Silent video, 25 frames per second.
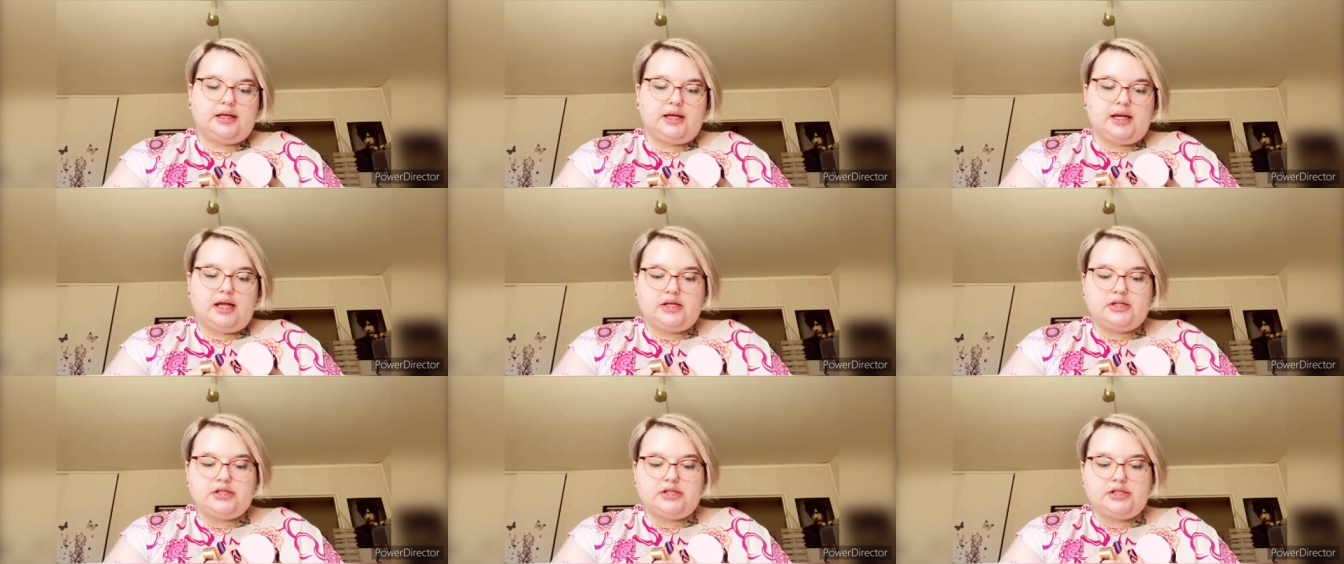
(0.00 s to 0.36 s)

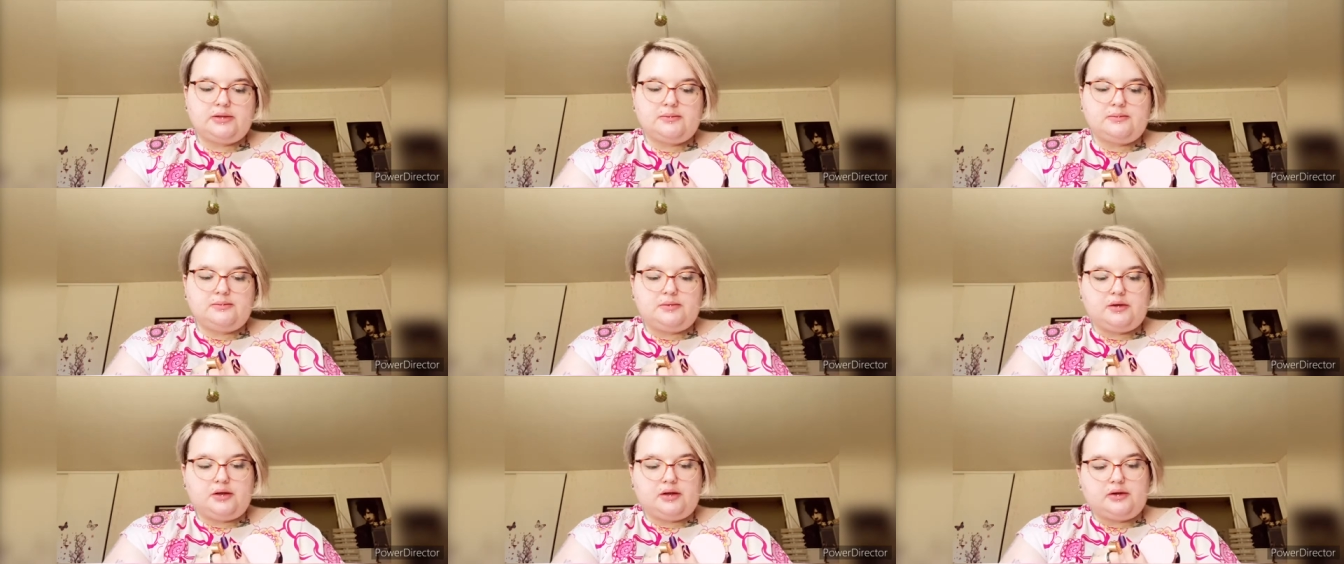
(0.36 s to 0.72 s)
l'argile
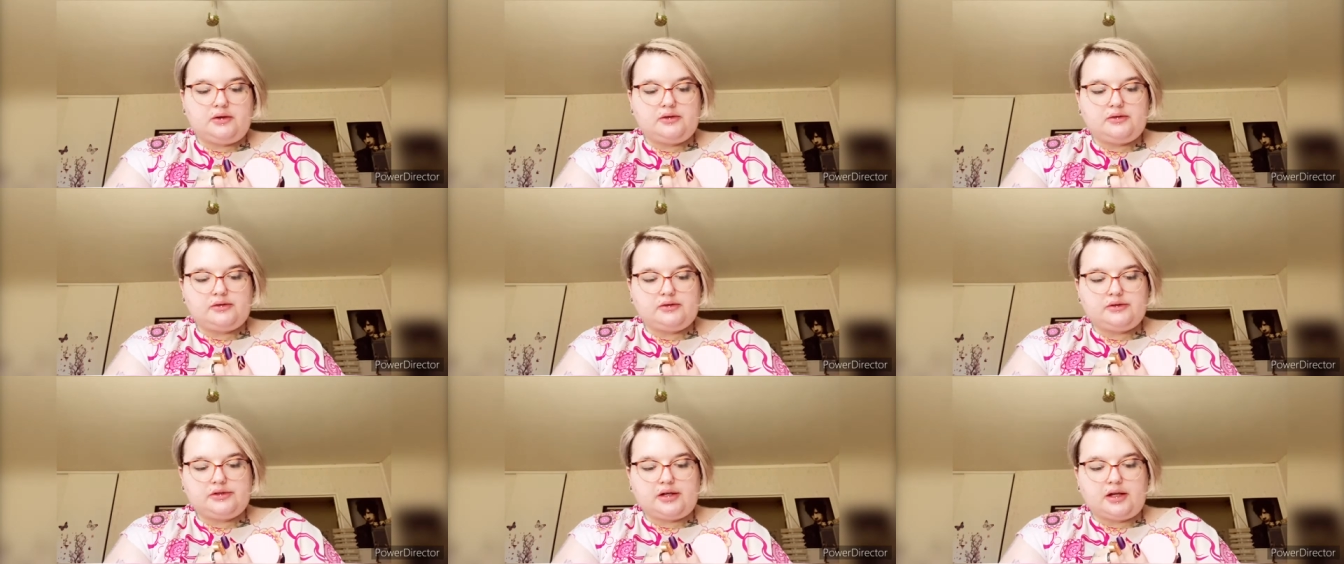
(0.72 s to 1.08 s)

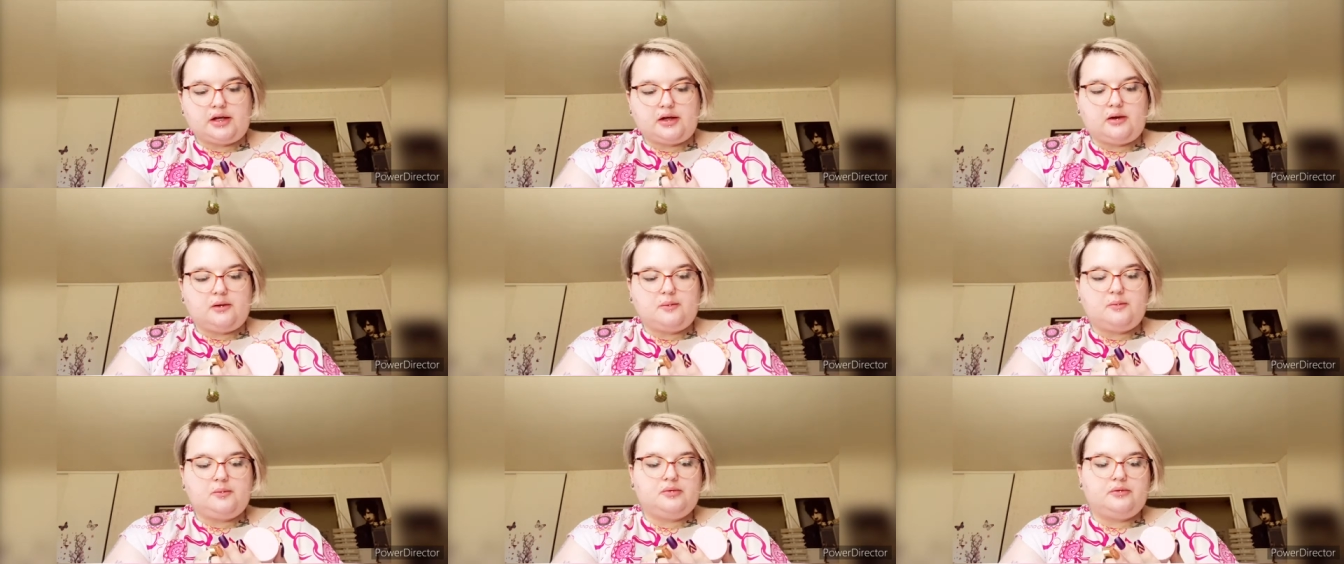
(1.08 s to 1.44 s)
blanche, un
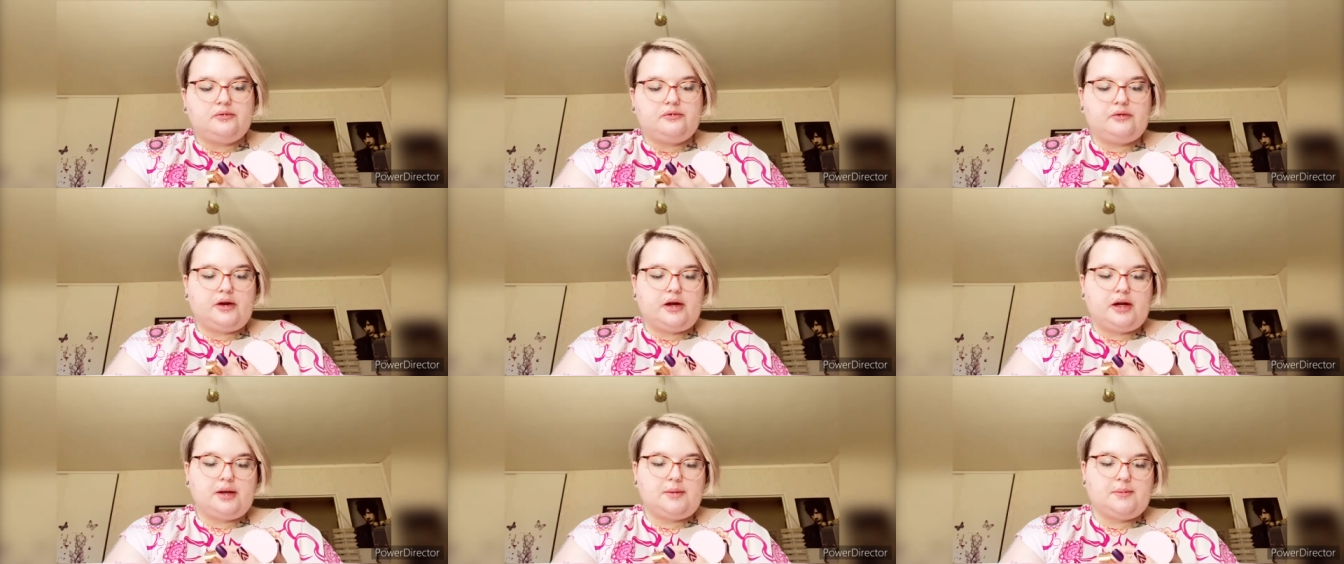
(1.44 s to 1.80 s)
grand
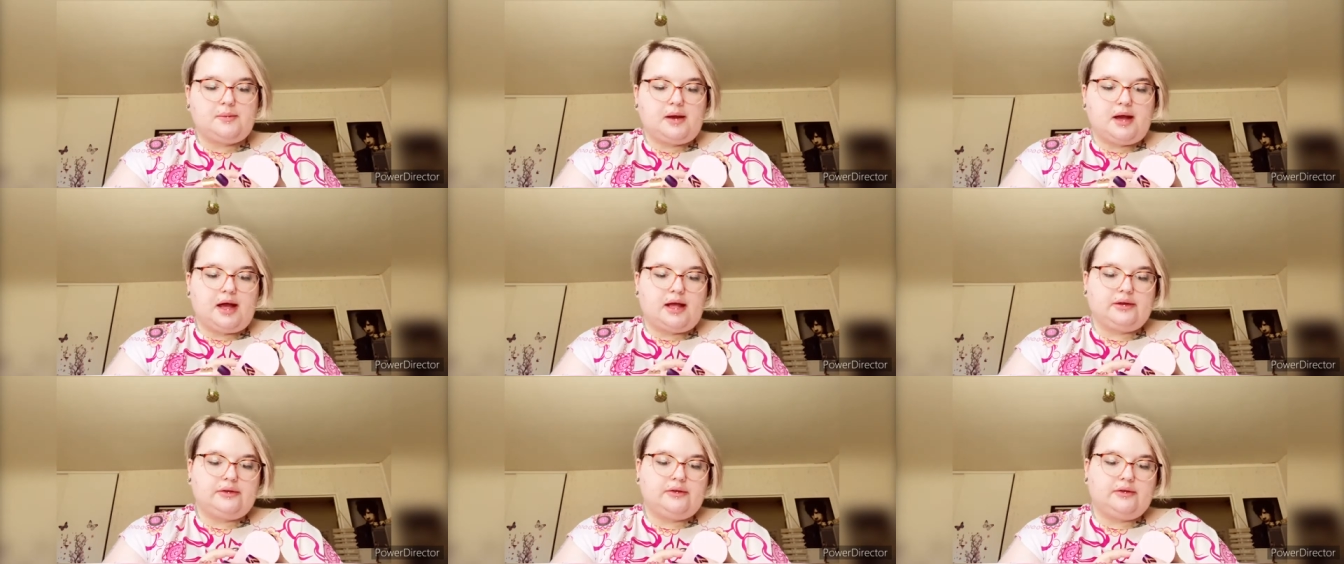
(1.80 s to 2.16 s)
pouvoir
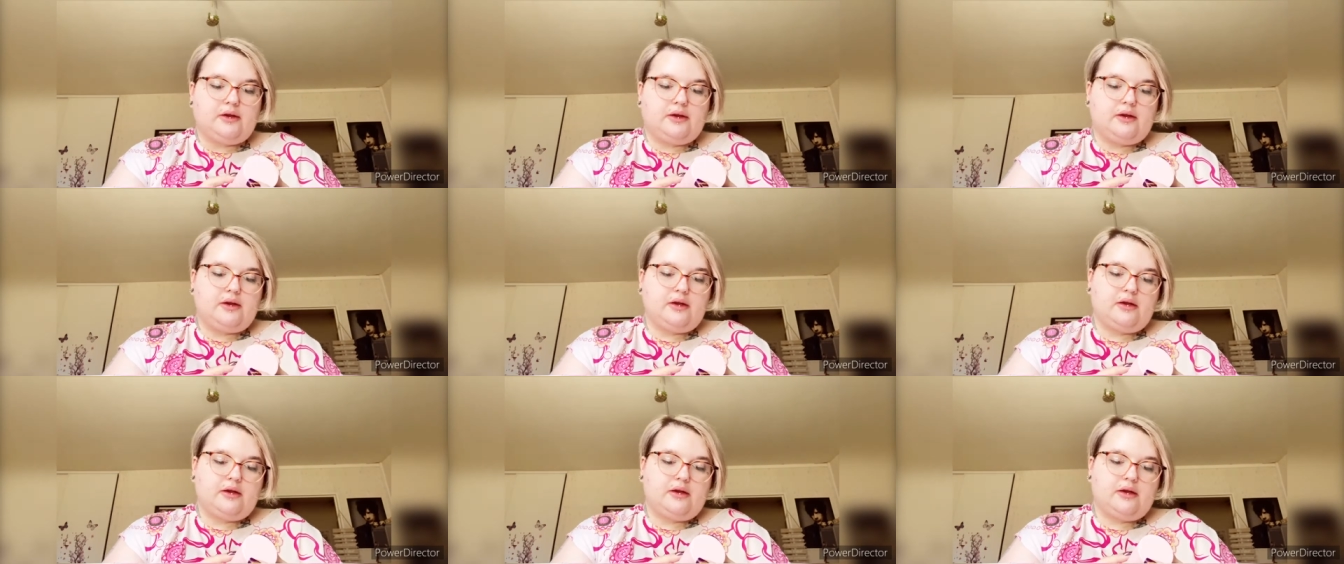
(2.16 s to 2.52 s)

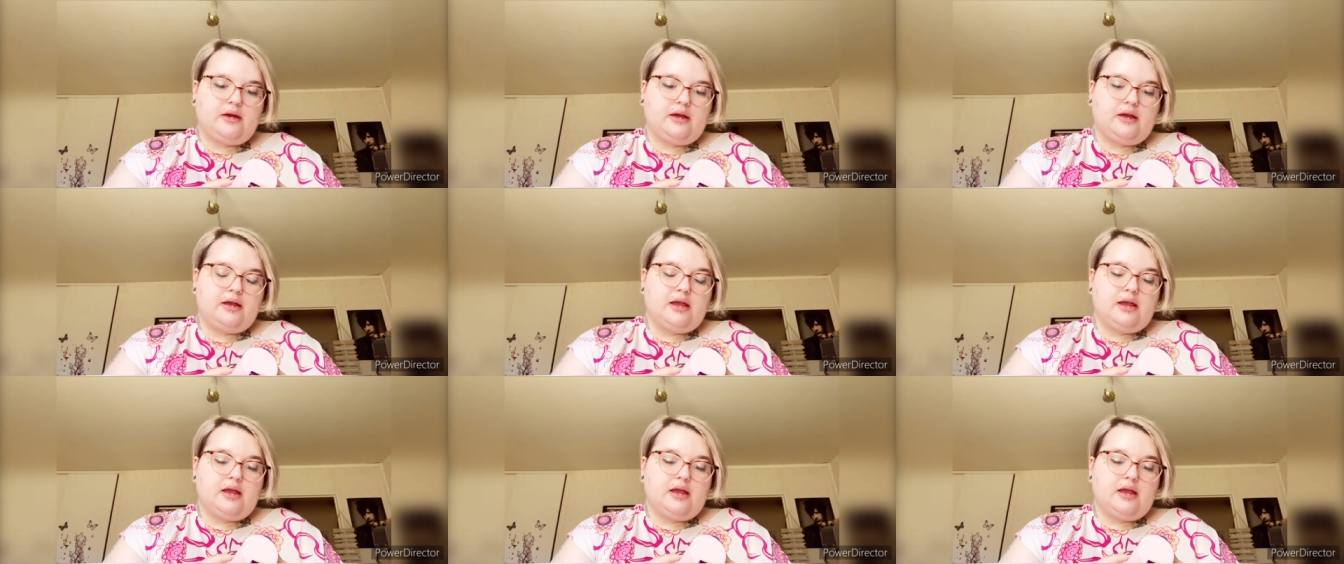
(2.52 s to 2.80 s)
réparateur.